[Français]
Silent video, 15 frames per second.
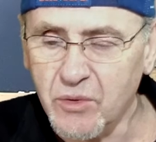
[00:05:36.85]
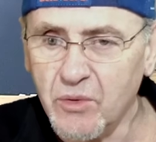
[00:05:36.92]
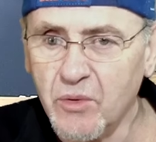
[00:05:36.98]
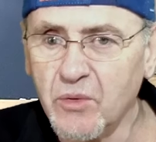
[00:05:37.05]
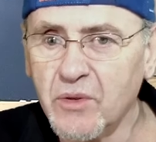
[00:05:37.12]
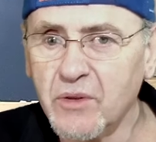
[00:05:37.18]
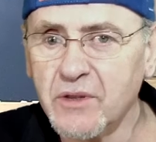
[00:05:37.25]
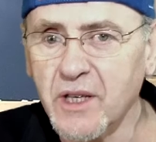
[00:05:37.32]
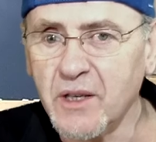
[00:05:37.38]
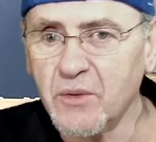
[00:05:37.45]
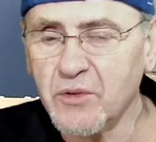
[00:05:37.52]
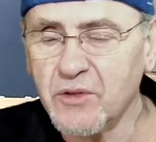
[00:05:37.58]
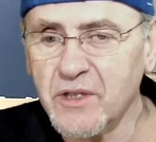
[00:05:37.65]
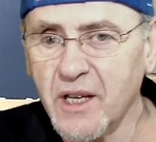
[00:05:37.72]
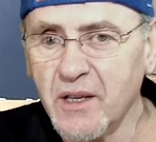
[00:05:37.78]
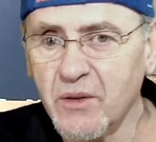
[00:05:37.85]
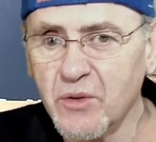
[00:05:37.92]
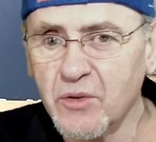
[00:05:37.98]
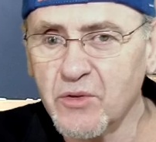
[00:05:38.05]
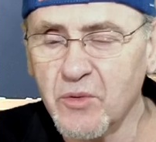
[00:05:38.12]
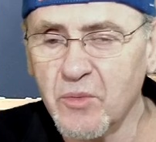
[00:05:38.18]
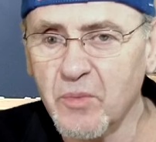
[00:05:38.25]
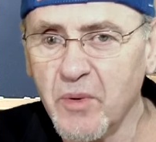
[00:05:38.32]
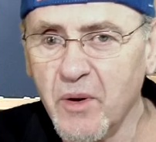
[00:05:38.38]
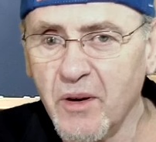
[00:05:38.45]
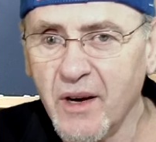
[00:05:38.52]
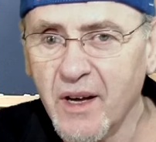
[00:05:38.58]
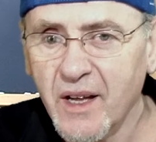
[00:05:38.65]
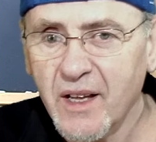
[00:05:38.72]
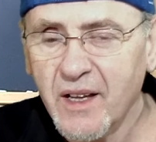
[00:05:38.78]
Donc ça concerne le
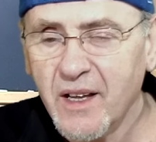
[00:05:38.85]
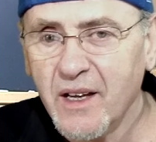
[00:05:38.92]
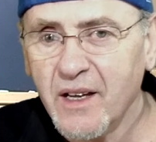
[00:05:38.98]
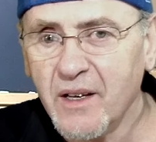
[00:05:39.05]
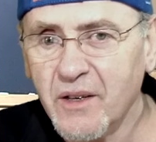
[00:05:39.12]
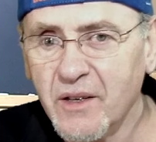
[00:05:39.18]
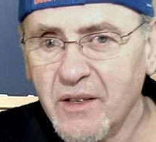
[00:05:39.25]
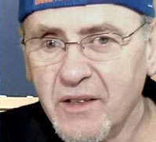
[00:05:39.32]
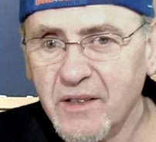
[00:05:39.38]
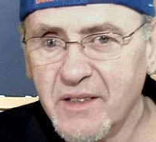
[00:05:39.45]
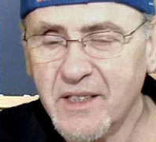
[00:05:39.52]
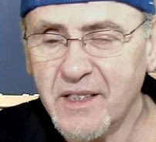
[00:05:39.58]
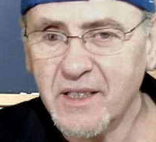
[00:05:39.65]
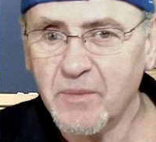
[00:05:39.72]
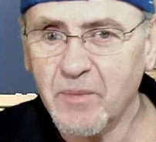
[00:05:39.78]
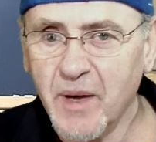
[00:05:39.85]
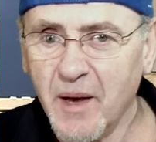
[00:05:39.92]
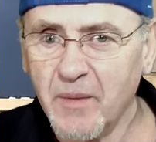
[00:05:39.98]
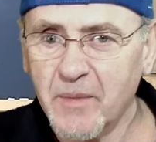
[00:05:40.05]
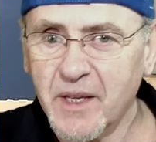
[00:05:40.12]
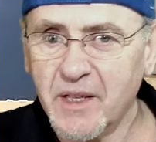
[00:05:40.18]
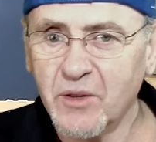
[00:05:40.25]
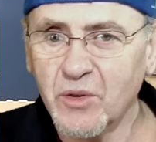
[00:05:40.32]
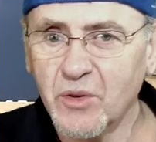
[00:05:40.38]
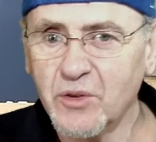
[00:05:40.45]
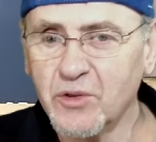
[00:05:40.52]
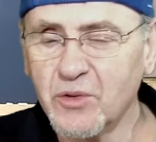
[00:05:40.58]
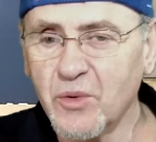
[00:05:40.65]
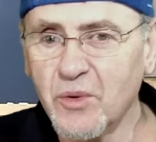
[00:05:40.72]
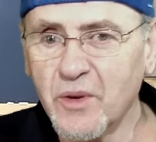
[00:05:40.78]
support euh, qui permet de
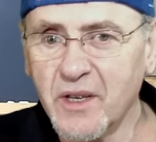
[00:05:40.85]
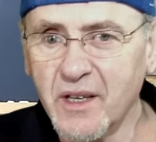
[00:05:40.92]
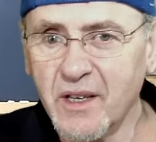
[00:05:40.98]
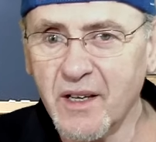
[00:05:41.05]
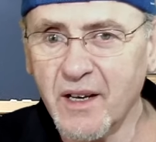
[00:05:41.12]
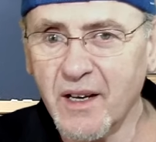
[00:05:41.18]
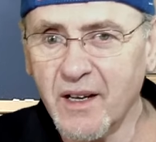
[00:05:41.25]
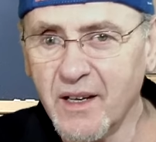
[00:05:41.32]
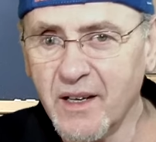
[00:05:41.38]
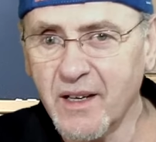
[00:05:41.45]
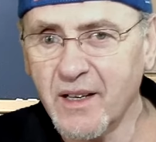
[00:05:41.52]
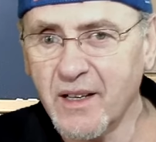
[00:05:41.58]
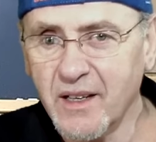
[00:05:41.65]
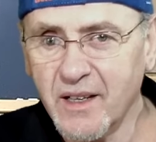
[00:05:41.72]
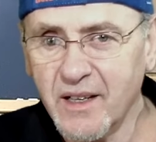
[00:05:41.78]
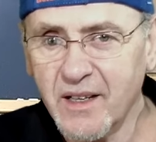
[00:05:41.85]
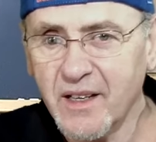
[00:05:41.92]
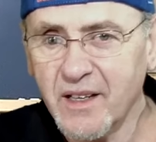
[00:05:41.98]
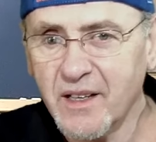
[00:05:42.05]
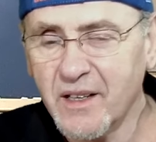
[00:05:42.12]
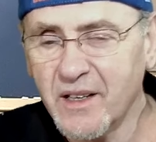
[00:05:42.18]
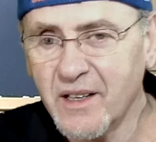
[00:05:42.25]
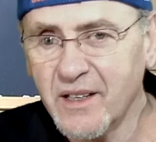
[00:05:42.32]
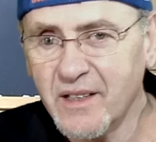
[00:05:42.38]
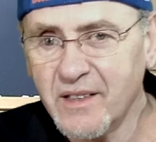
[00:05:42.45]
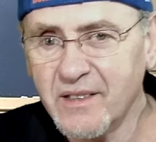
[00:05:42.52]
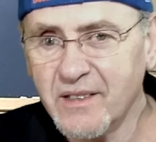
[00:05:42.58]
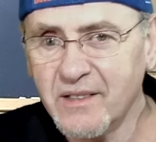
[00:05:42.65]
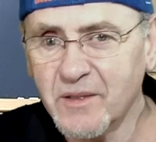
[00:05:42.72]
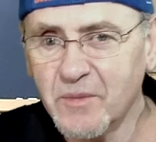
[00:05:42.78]
stocker
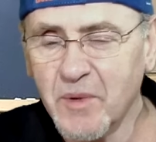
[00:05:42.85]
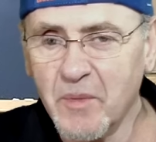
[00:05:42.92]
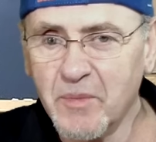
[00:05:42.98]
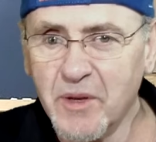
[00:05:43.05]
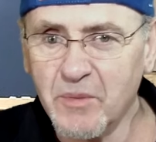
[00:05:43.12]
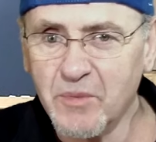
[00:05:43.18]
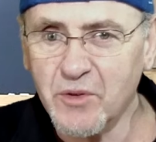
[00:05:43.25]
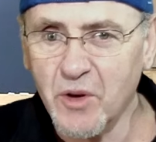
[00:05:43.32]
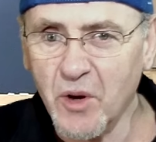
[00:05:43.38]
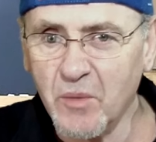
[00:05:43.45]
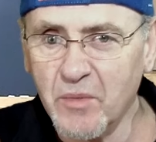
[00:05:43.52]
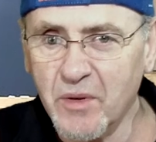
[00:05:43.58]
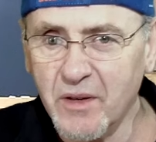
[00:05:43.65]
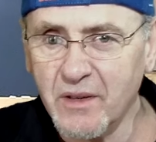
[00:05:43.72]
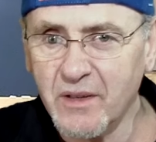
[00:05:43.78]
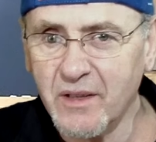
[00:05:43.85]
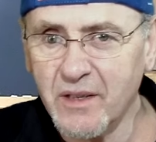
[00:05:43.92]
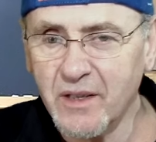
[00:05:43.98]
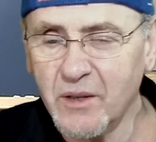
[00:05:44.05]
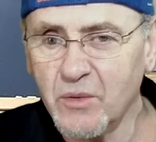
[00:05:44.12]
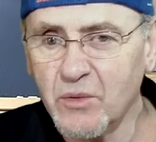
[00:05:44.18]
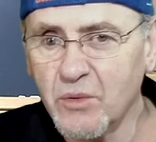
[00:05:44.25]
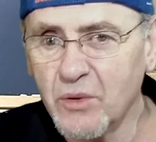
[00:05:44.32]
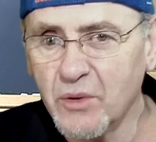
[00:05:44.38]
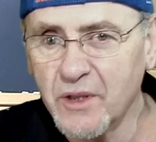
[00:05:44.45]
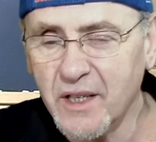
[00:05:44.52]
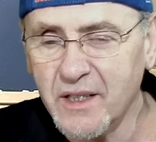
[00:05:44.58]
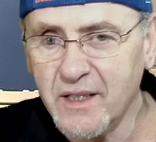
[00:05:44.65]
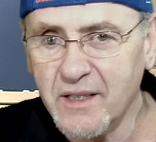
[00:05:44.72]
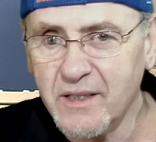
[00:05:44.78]
le, papier absorbant, les rouleaux
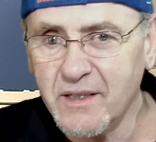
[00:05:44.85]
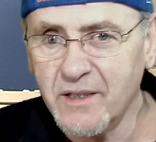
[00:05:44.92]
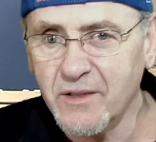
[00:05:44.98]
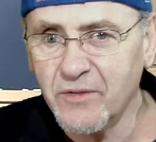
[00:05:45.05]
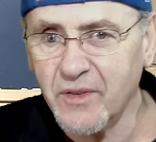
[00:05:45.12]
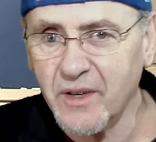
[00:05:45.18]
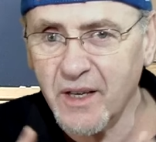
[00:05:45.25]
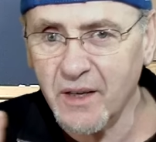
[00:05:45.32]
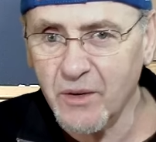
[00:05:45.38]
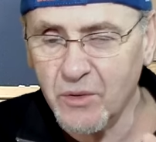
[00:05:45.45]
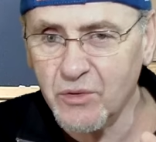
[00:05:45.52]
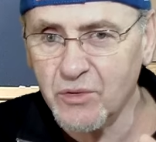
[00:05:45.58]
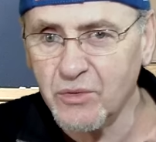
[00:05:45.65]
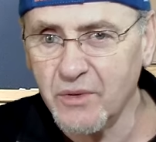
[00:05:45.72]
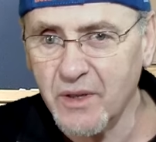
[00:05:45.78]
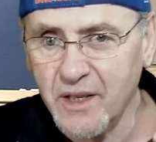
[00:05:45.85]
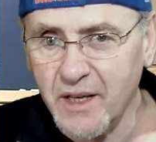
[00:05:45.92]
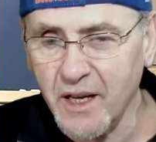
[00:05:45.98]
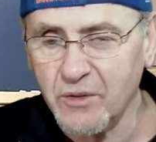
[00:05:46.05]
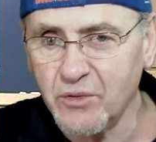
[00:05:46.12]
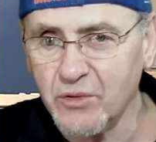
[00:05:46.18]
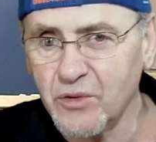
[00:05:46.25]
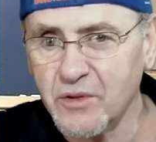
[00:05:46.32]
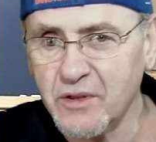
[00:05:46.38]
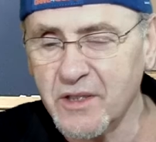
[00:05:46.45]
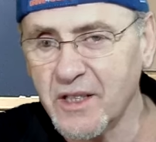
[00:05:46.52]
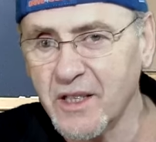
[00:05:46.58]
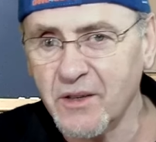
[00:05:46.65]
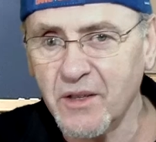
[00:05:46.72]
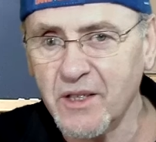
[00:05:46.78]
d'adhésif et au-dessus les cartouches de
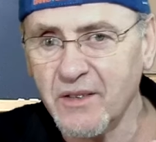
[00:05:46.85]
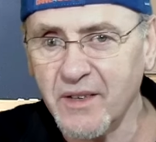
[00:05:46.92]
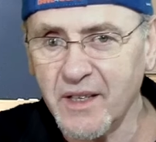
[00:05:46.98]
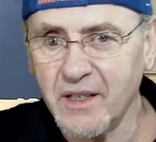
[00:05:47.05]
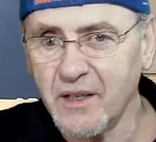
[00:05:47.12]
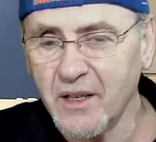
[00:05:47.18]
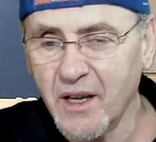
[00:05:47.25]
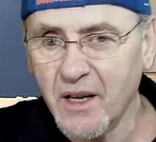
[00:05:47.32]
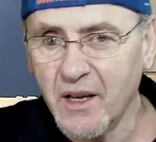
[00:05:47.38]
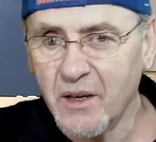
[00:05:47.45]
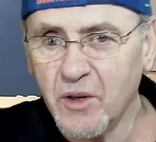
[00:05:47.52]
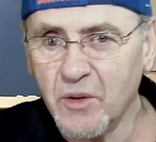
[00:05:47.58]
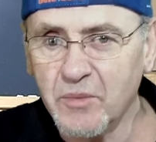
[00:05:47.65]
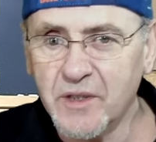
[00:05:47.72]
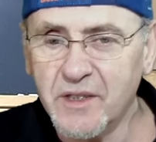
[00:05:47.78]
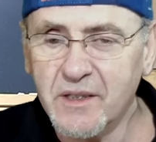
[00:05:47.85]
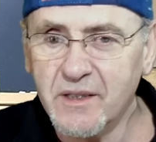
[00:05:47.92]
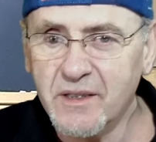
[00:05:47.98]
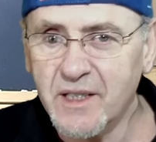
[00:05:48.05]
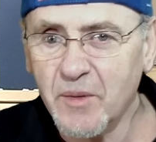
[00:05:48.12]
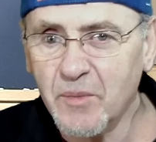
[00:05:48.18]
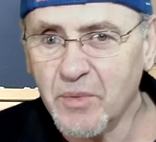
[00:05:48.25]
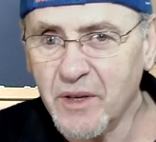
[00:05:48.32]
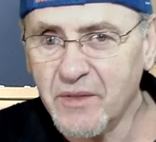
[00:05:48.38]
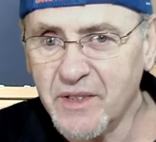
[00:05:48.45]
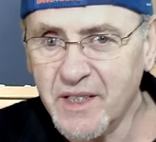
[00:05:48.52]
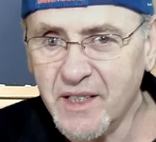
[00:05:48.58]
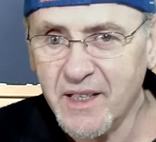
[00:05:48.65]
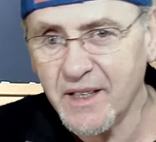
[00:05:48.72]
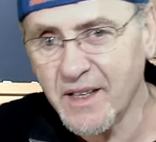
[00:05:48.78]
silicone avec le petit système pour
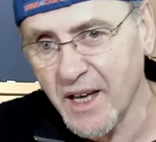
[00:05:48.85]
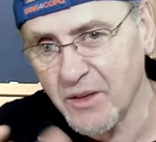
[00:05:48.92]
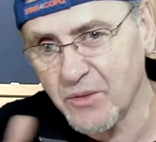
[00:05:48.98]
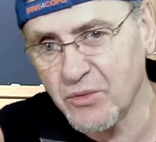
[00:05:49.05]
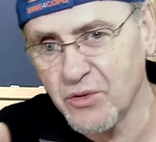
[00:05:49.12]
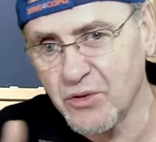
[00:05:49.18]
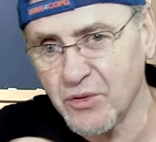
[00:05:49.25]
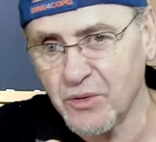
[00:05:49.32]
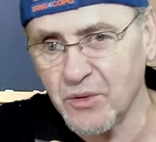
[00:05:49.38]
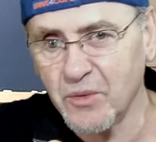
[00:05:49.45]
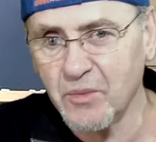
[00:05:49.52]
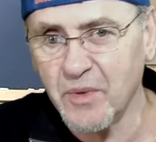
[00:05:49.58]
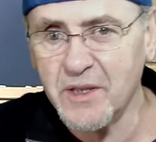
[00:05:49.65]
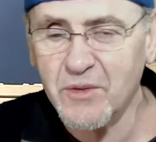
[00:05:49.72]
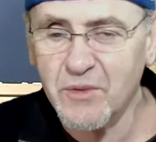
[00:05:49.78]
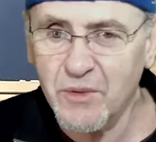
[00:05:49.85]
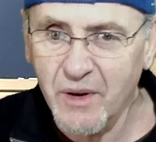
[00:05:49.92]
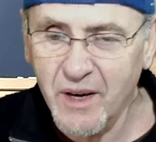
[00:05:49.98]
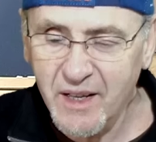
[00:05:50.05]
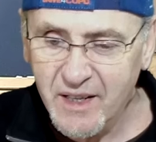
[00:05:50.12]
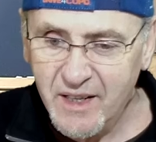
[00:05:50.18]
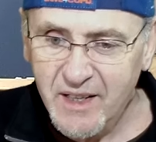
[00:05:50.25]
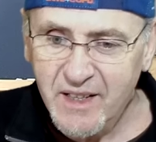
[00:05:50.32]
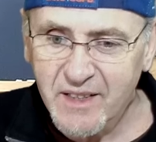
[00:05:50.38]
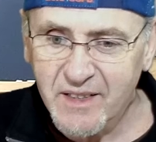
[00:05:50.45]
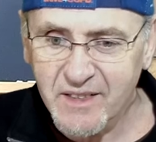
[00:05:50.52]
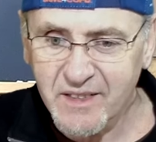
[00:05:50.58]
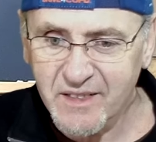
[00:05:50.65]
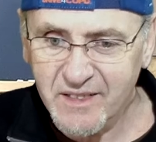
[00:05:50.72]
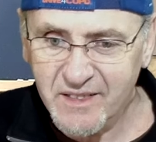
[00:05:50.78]
éviter que les cartouches euh, basculent
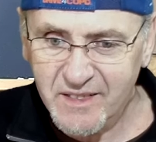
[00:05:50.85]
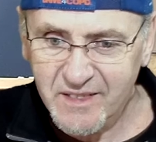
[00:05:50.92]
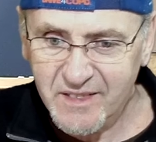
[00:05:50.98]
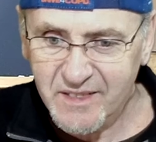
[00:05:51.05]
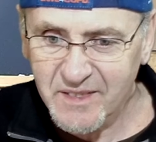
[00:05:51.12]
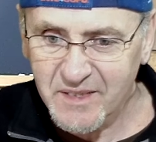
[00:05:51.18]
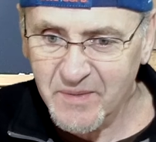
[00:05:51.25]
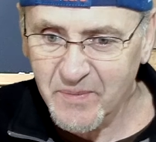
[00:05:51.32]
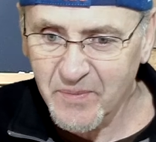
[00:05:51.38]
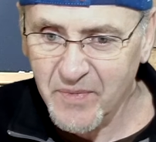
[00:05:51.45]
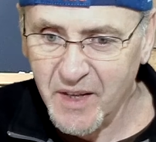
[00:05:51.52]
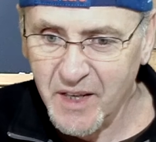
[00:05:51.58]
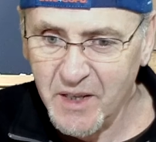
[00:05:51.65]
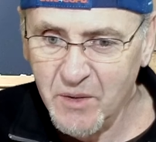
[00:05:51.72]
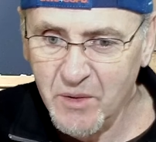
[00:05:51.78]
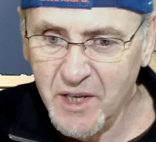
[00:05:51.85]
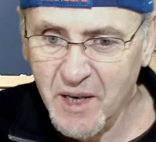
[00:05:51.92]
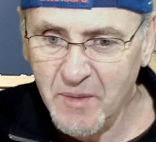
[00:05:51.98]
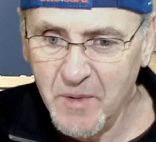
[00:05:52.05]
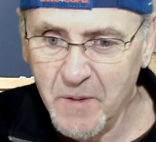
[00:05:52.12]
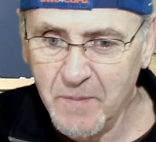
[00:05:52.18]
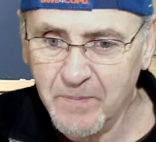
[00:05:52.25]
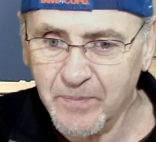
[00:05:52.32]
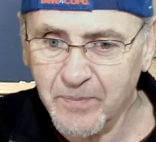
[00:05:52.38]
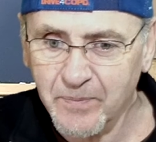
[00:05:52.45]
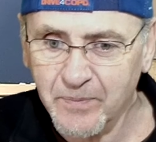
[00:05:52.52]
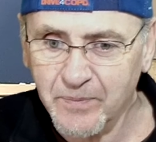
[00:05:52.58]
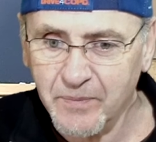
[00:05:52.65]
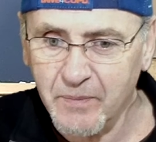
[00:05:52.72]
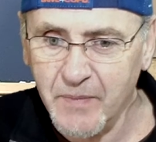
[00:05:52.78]
euh, régulièrement.
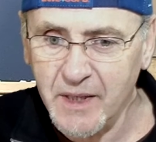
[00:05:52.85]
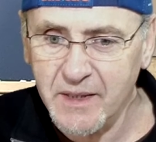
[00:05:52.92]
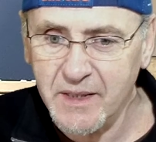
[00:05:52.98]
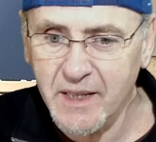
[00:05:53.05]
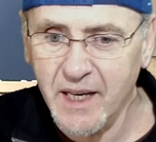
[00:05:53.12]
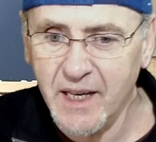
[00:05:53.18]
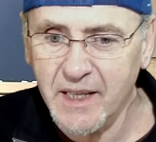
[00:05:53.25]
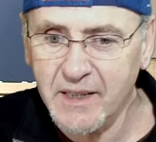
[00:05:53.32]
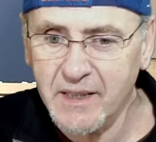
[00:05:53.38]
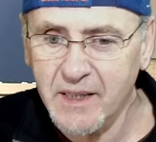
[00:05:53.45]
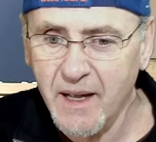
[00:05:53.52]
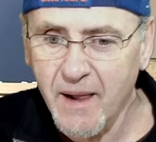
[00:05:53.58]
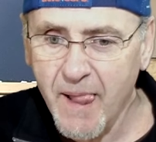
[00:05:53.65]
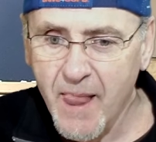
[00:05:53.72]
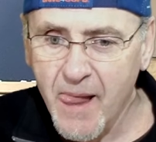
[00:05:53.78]
Merci Alex.